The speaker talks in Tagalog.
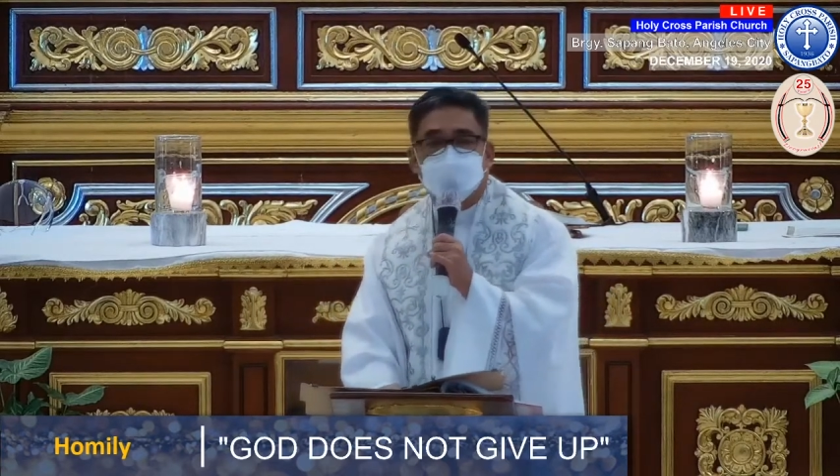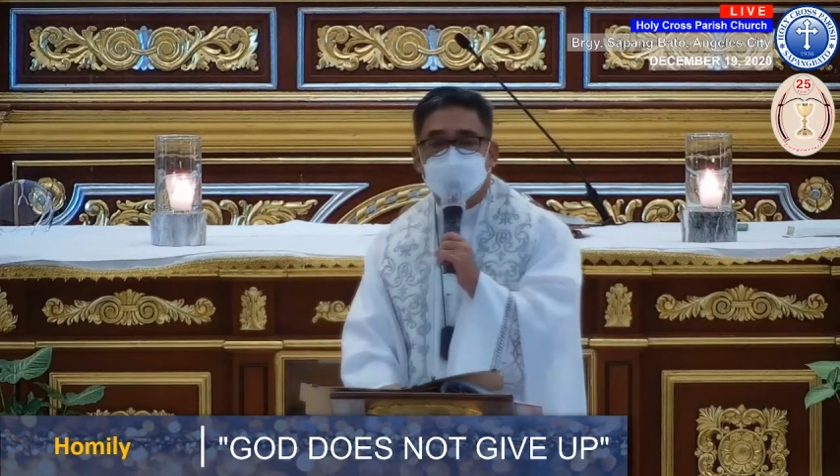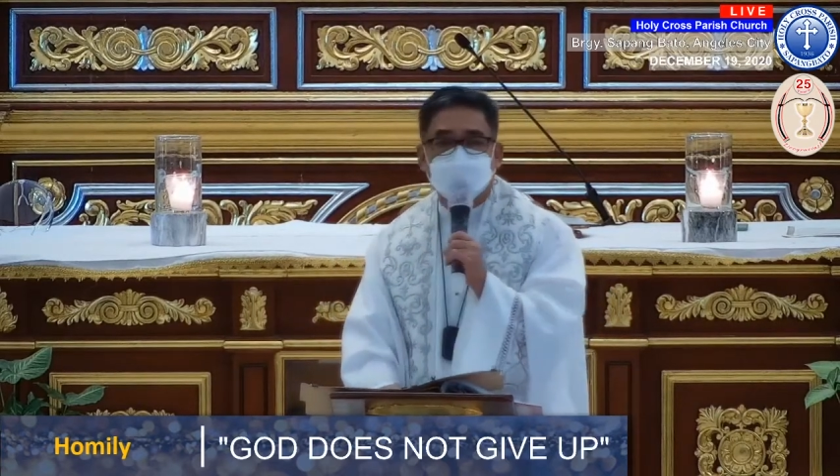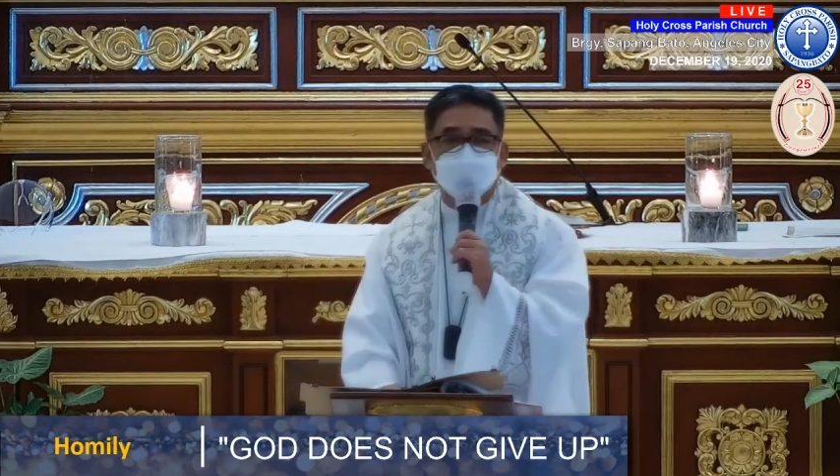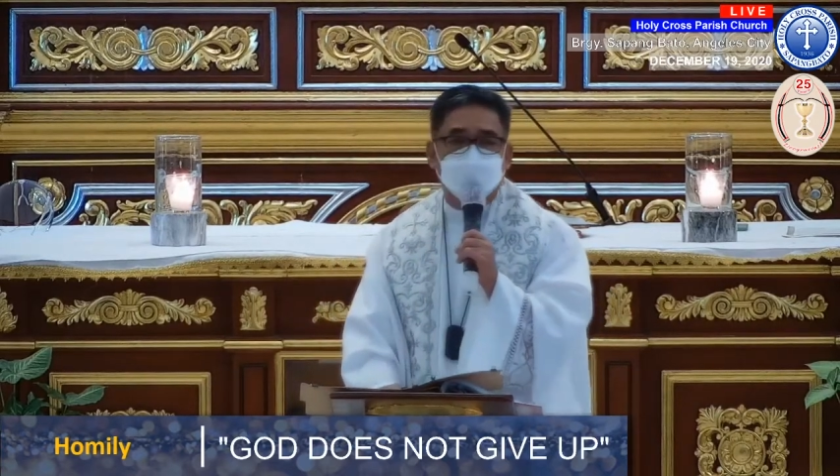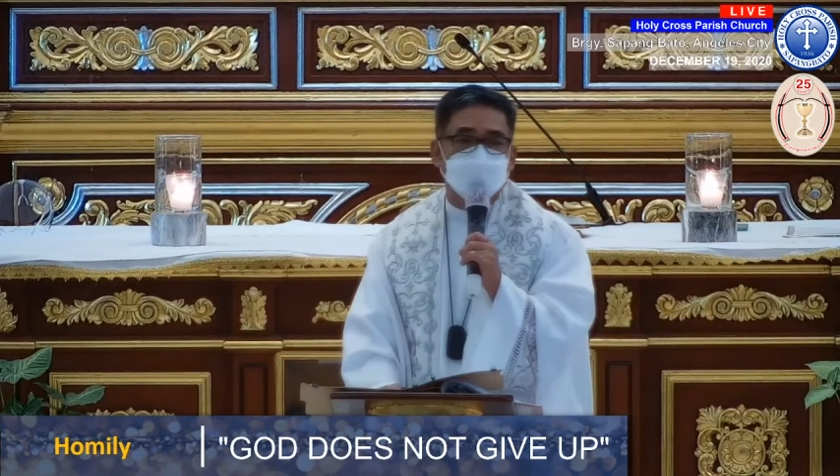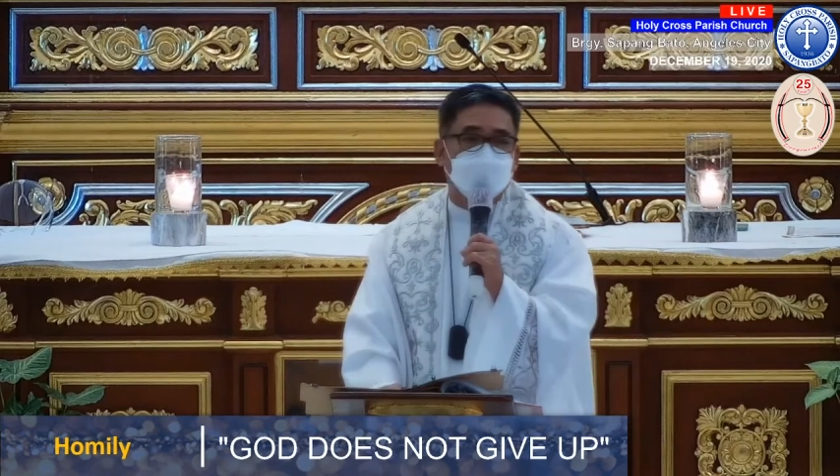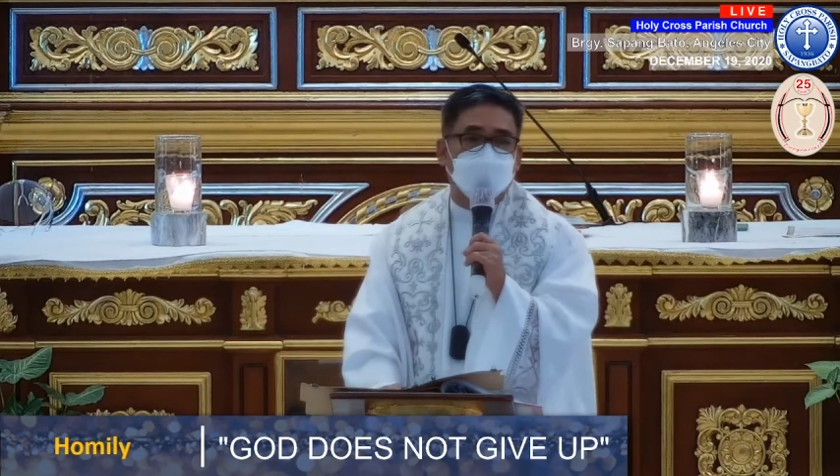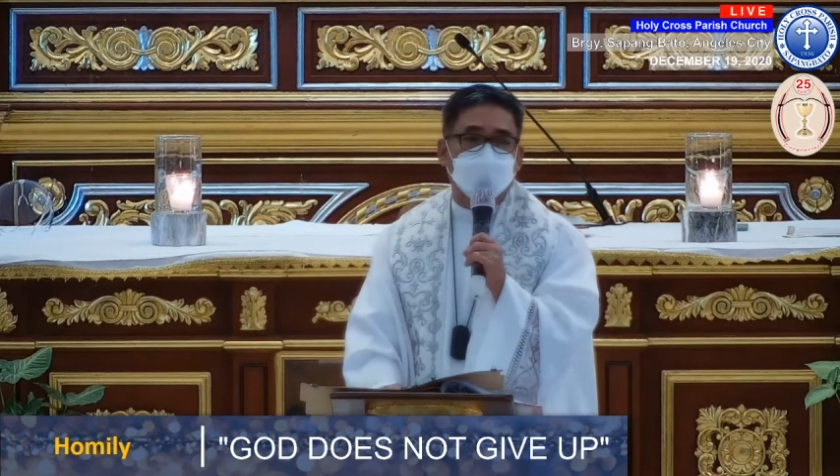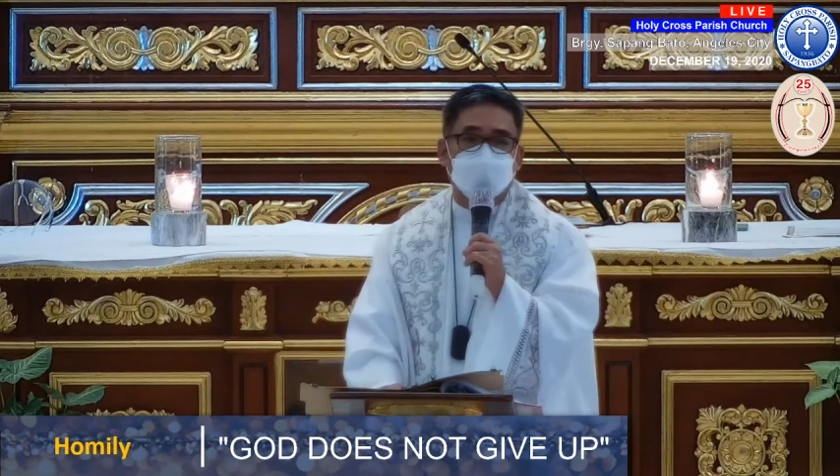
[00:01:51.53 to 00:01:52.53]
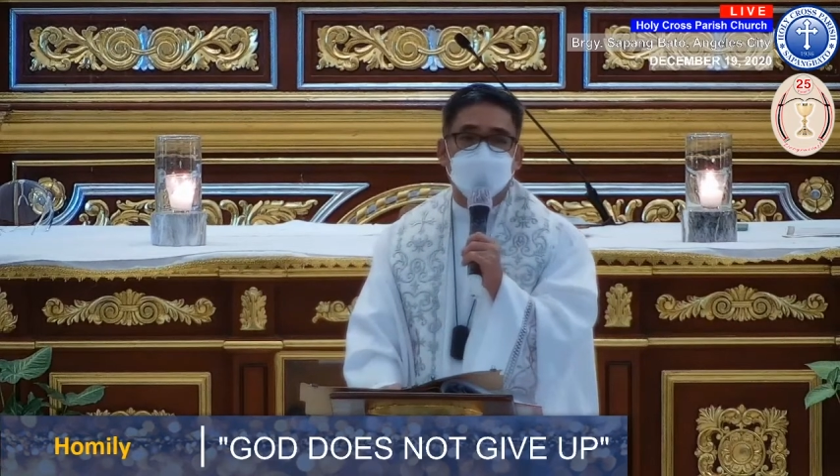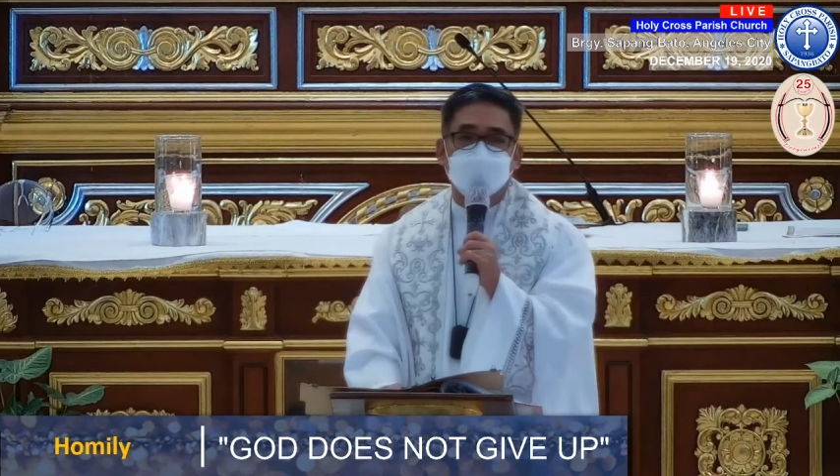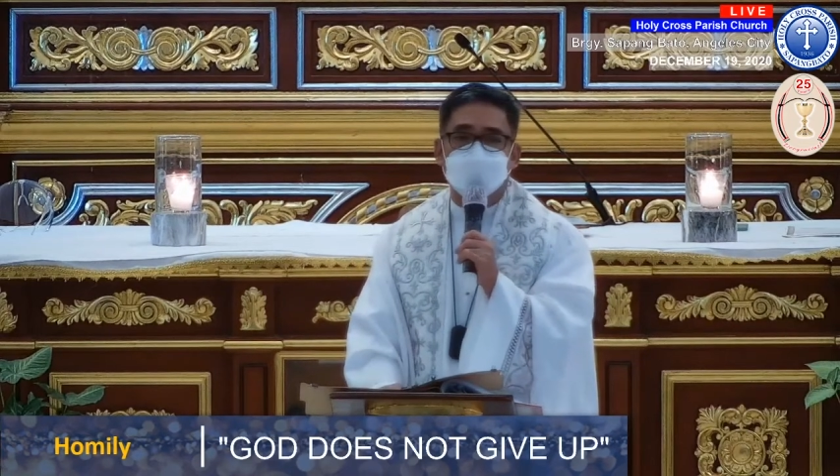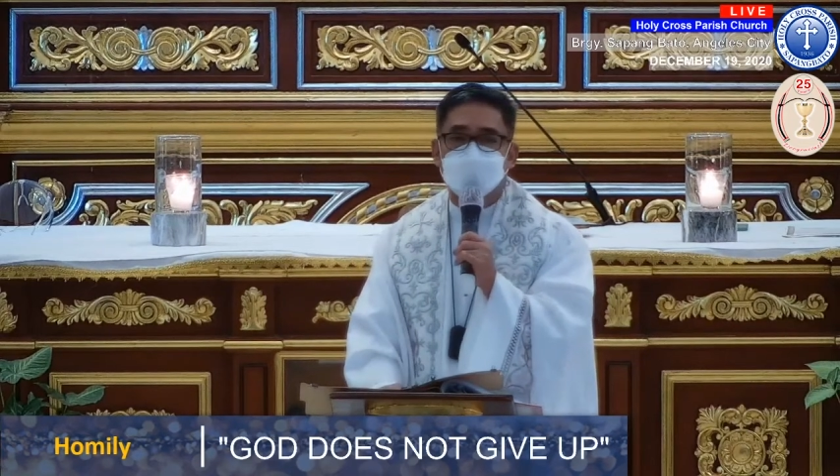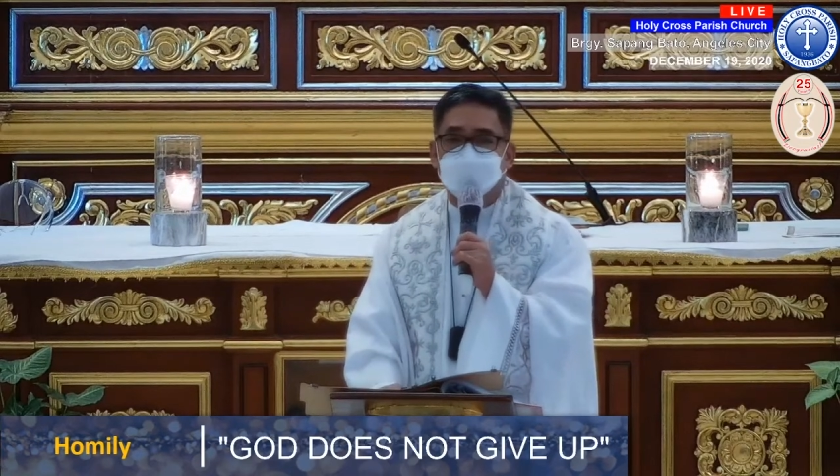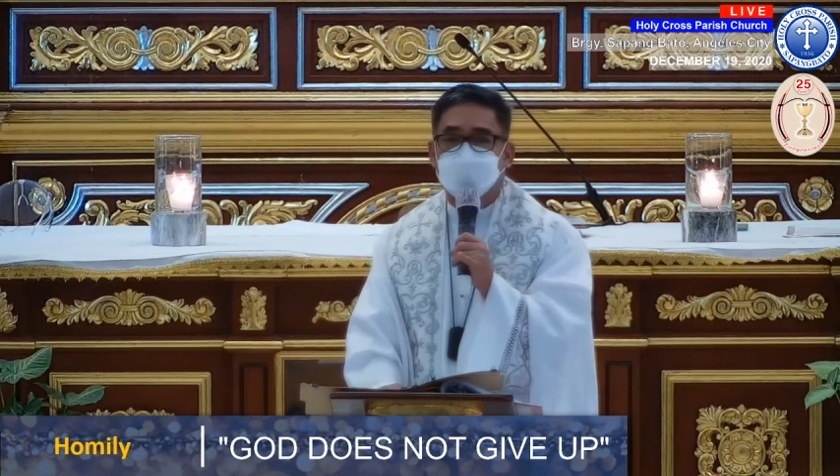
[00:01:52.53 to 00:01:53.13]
pupunta ako kayo ni Pisamban